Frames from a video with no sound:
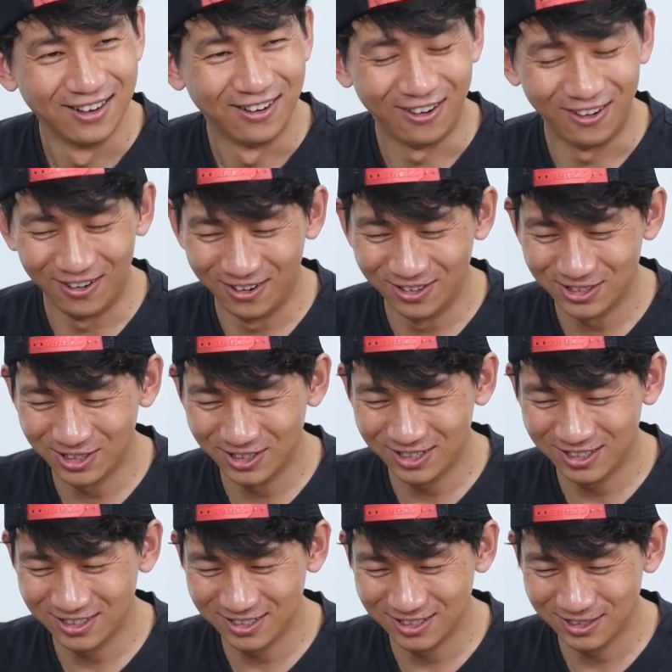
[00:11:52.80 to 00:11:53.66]
어,
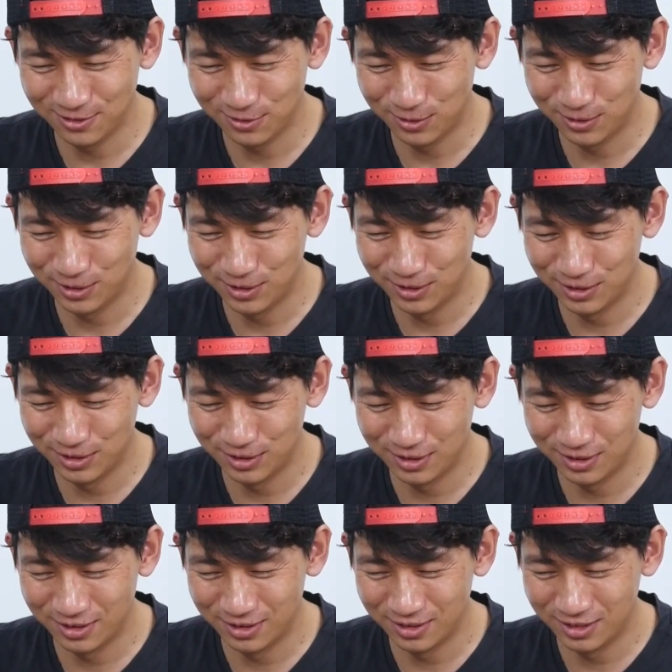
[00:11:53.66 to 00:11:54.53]
저희가 사실
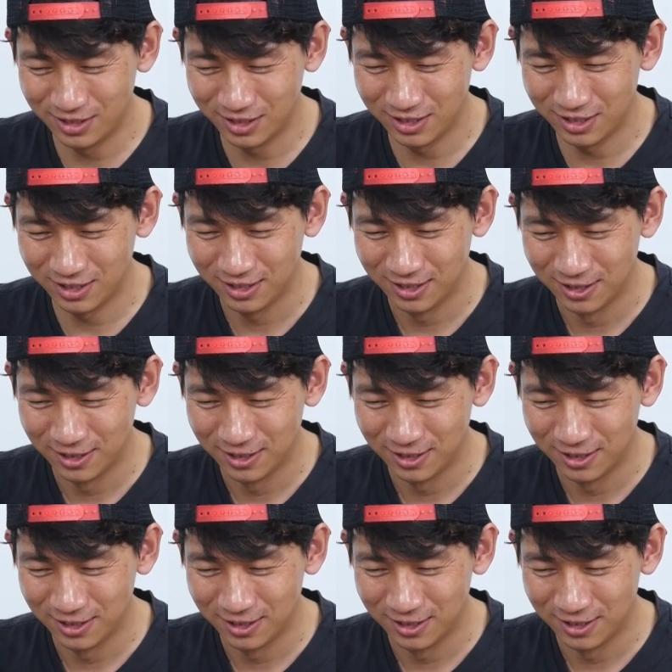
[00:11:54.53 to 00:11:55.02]
오늘 이제